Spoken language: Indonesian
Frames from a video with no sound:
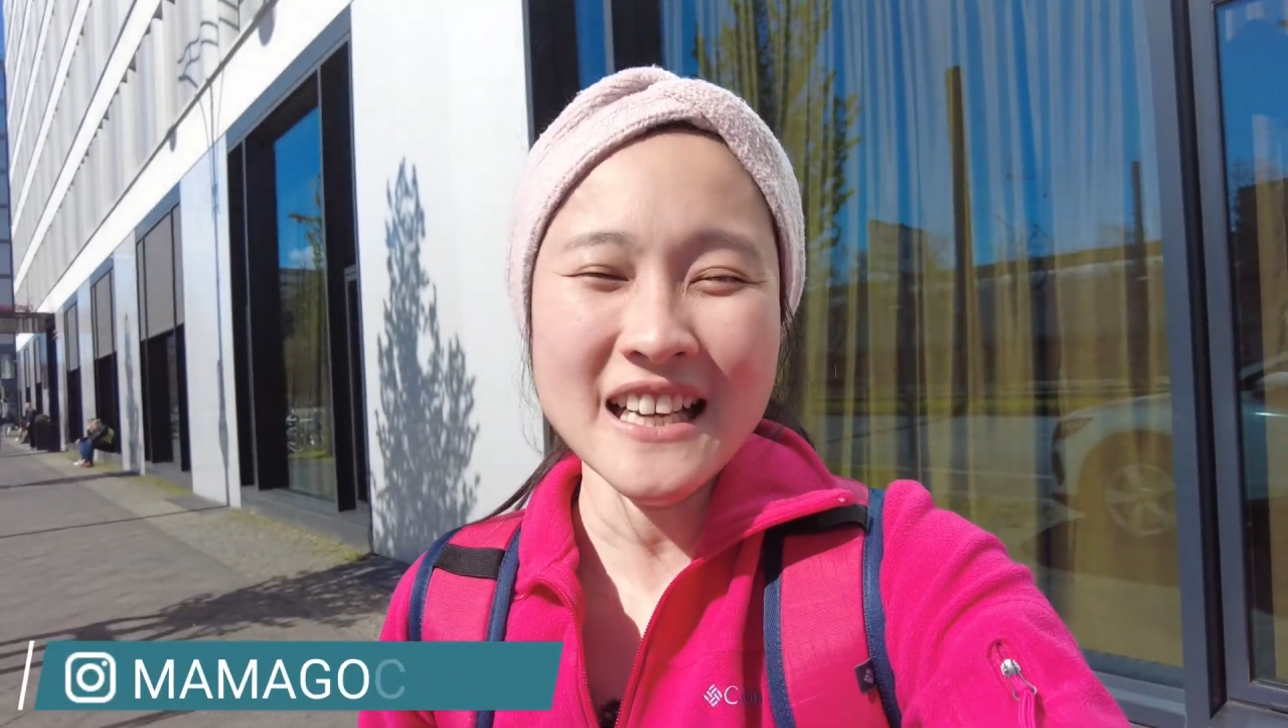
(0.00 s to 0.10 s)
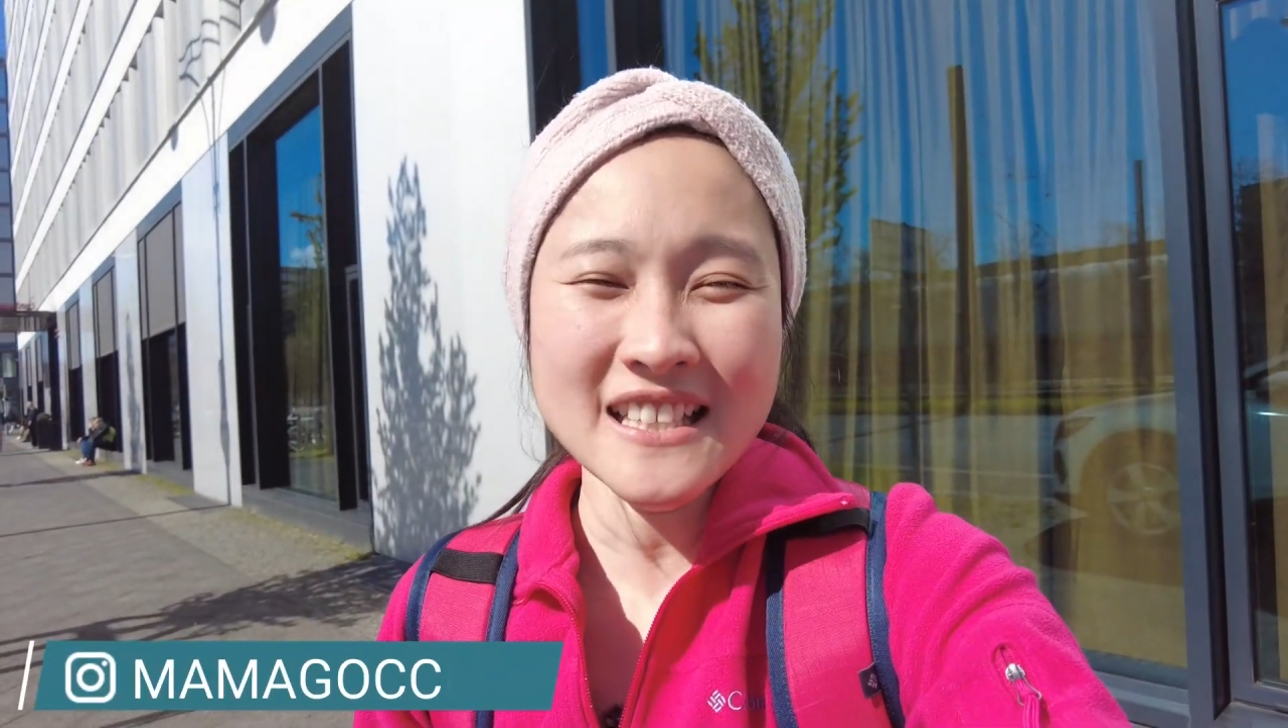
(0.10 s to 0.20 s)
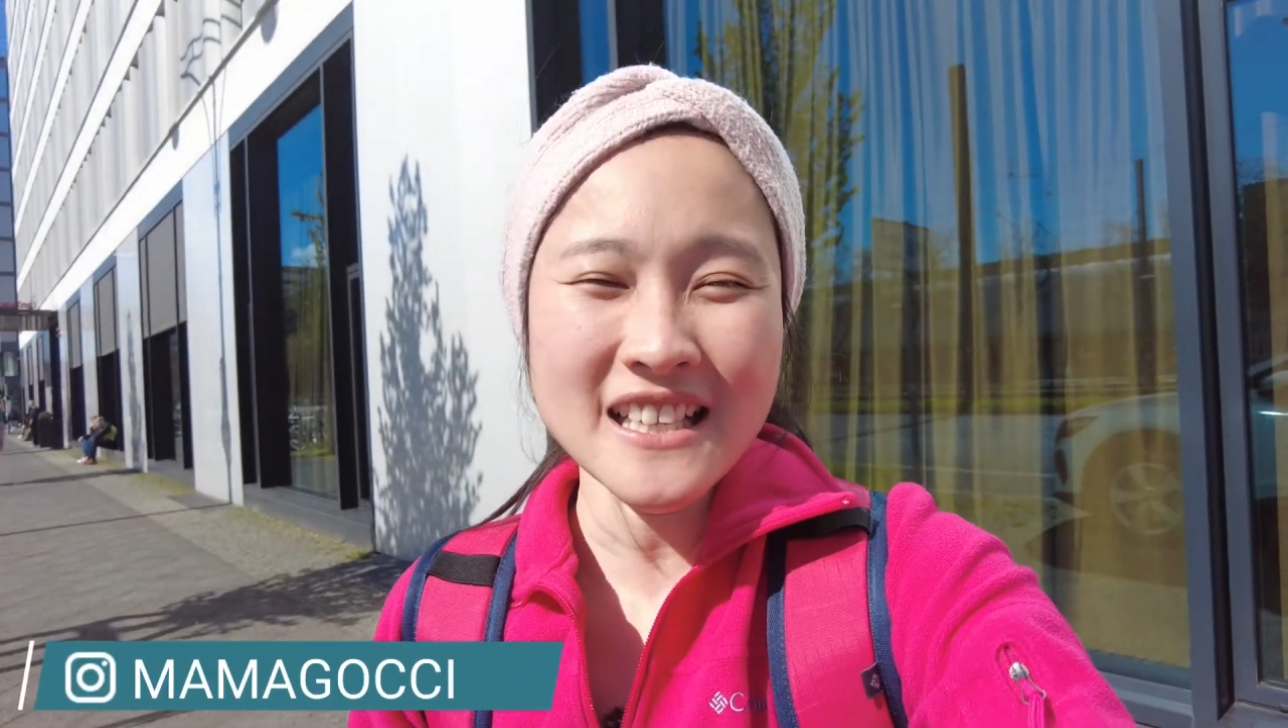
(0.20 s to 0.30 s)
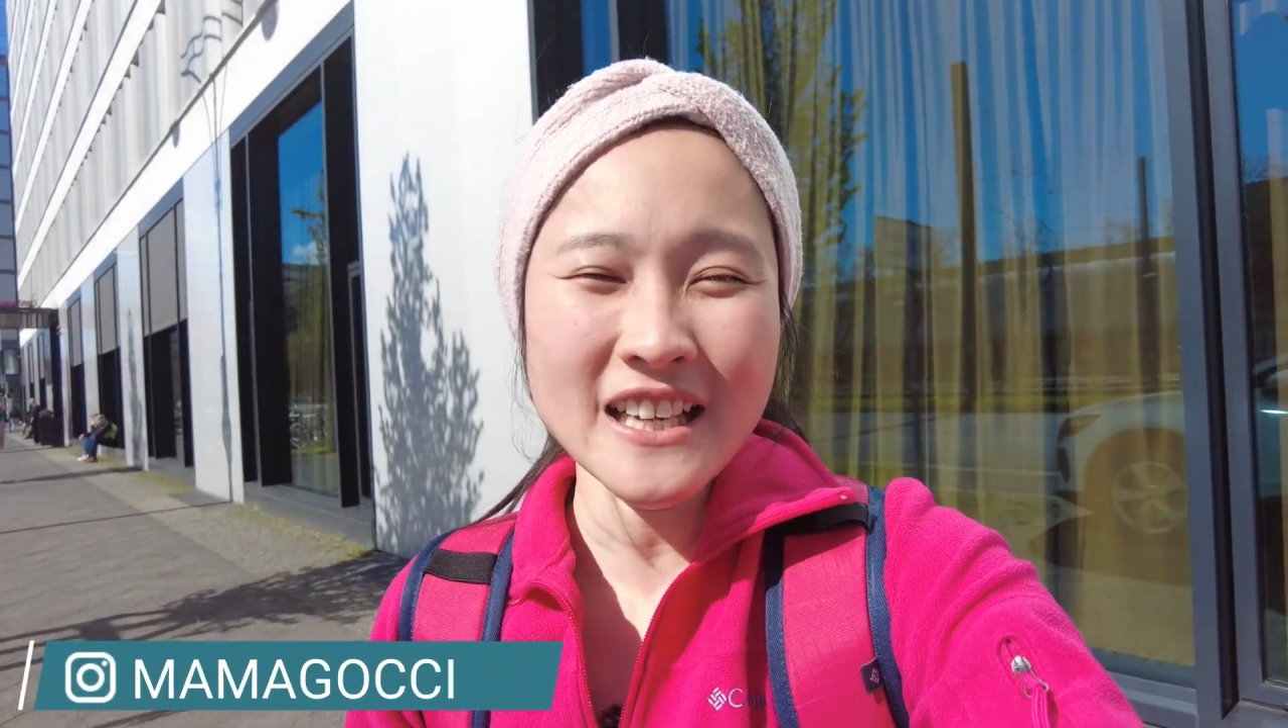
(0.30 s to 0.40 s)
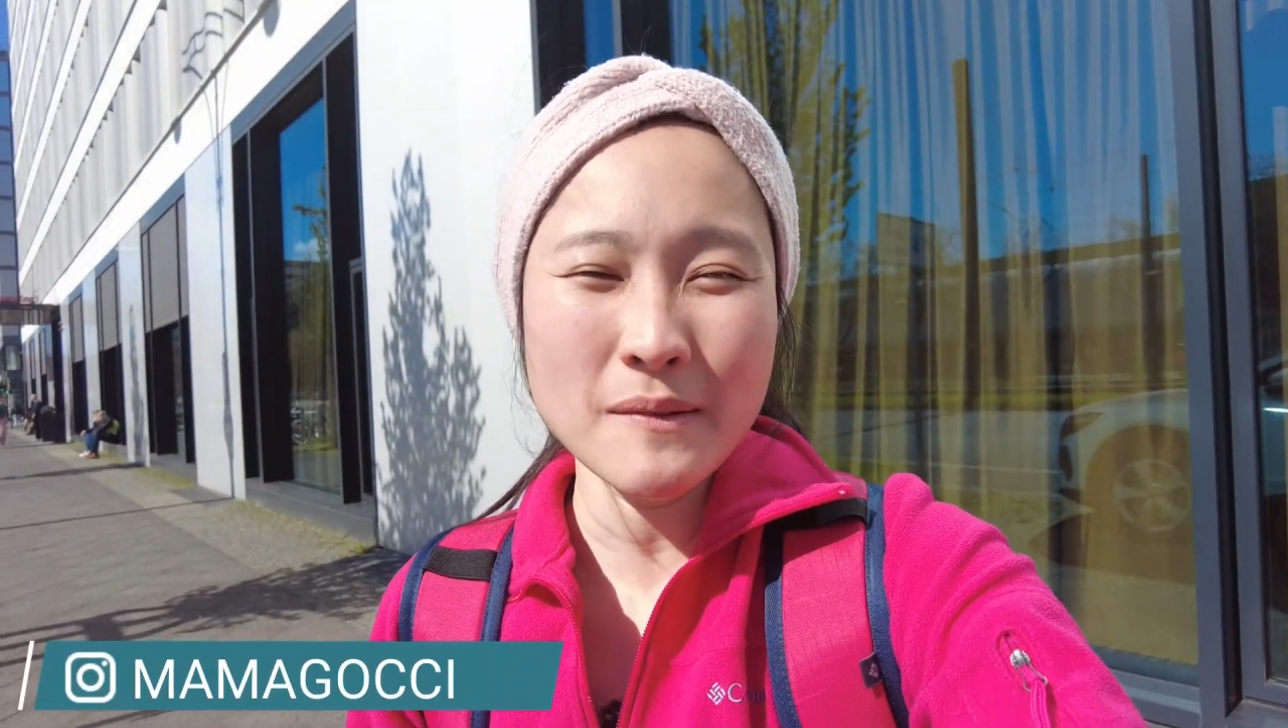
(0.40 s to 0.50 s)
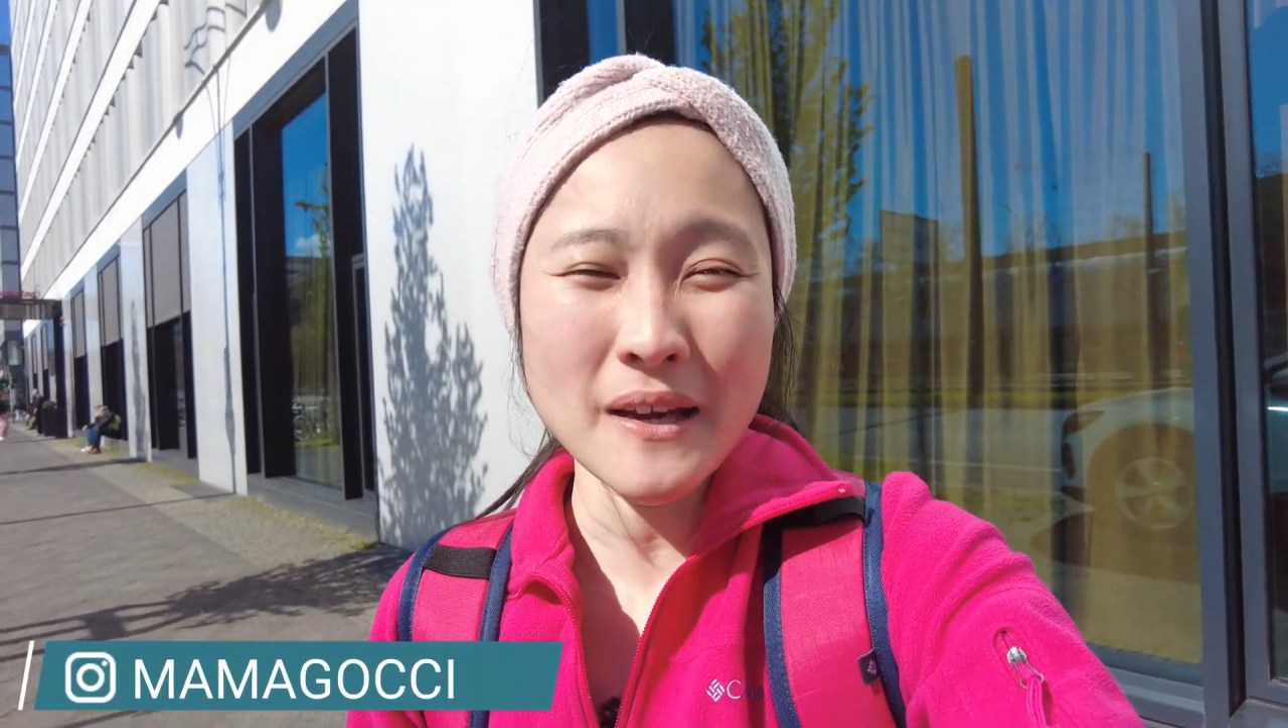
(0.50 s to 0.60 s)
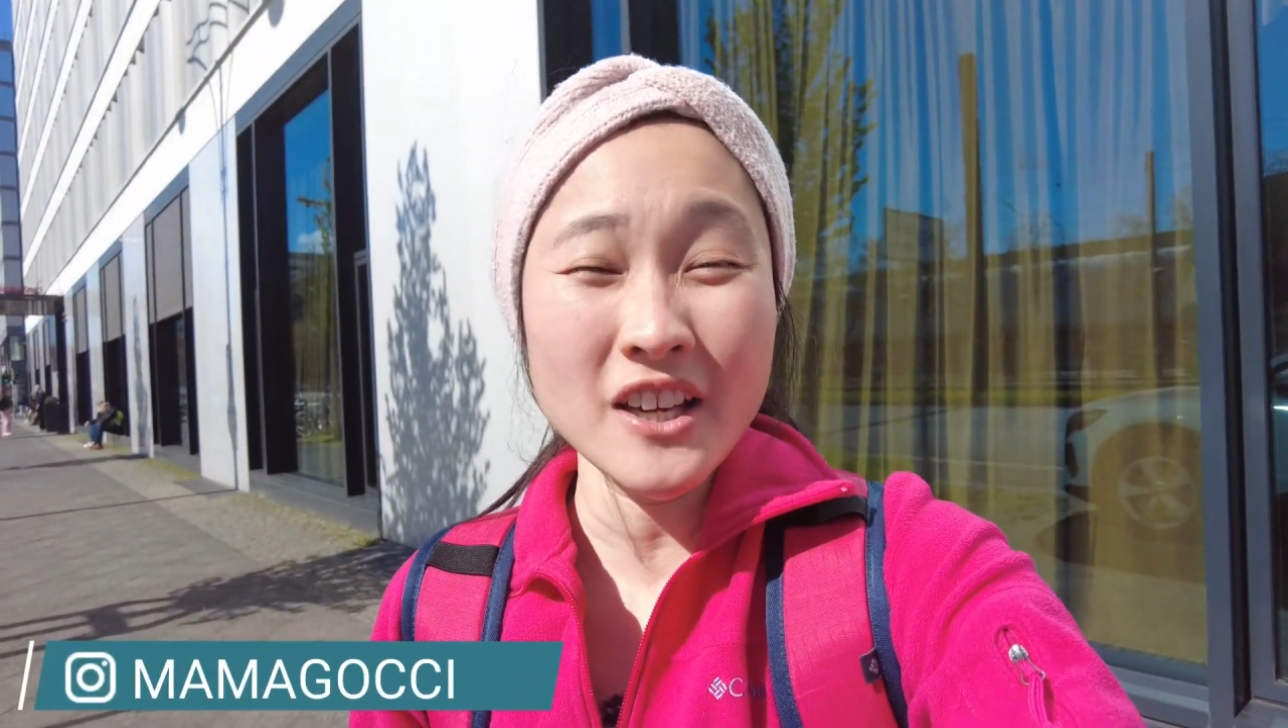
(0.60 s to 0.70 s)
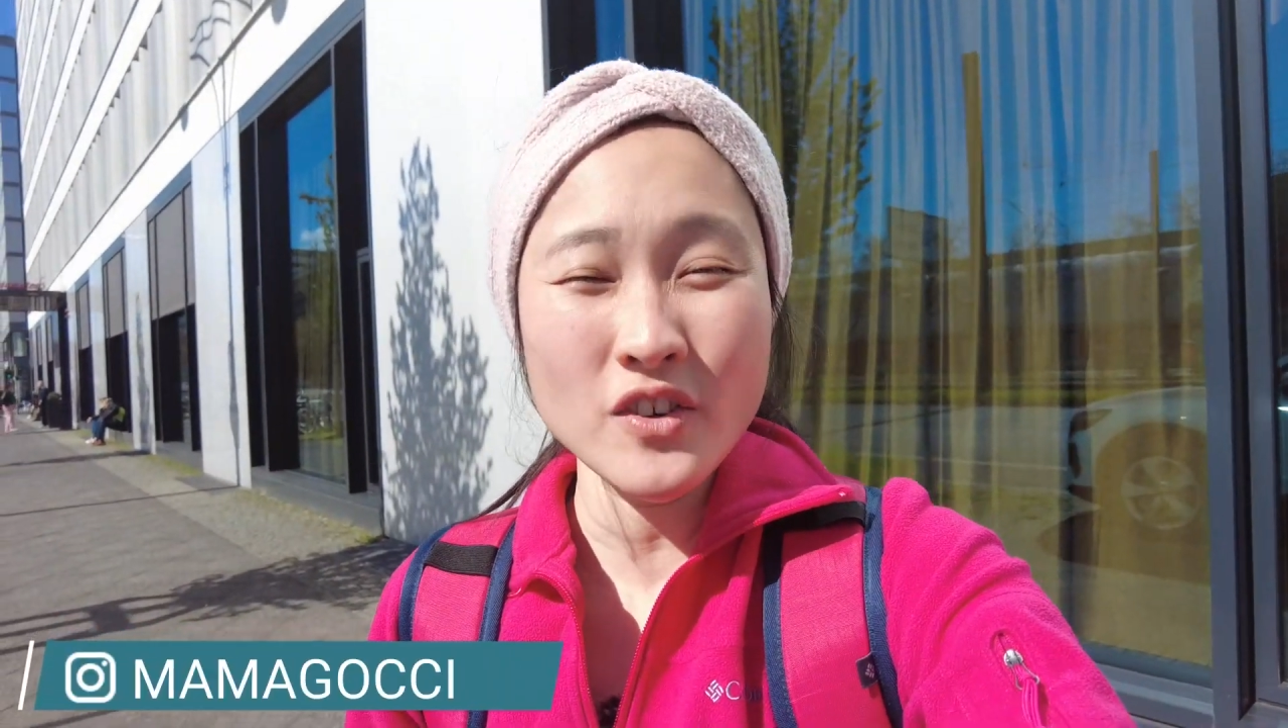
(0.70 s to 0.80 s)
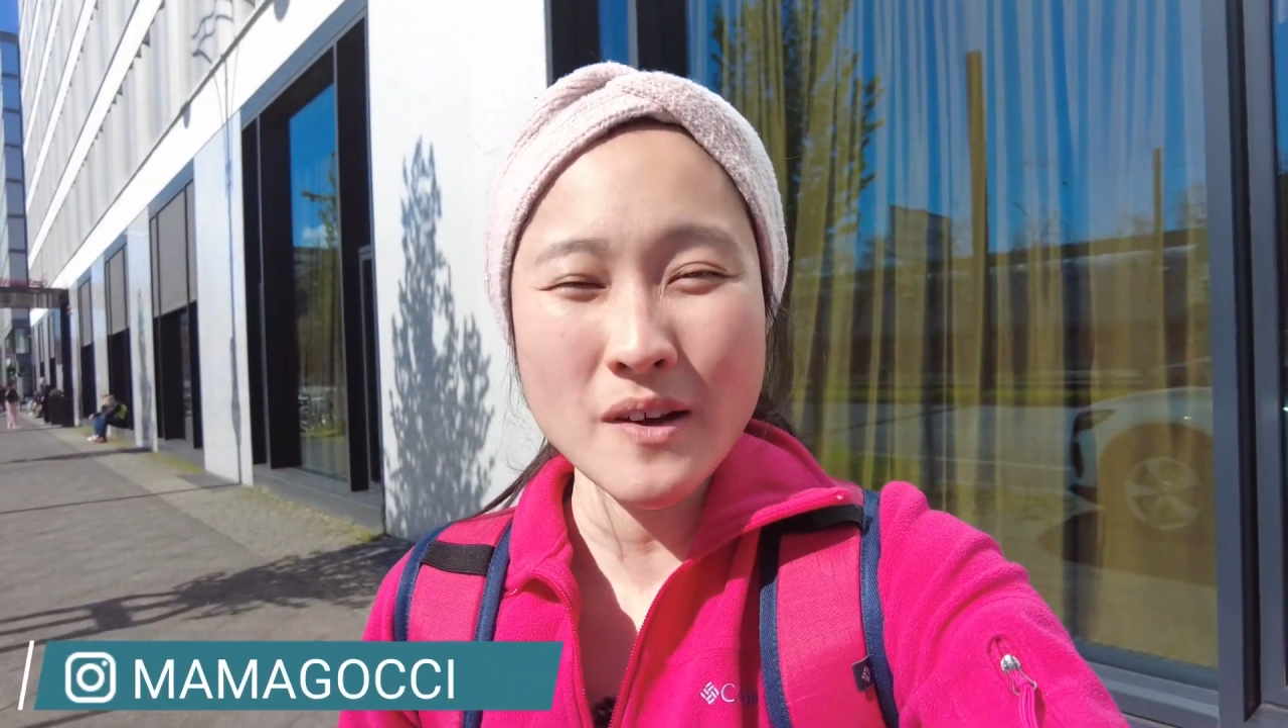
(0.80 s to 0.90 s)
Jalan-jalan di Berlin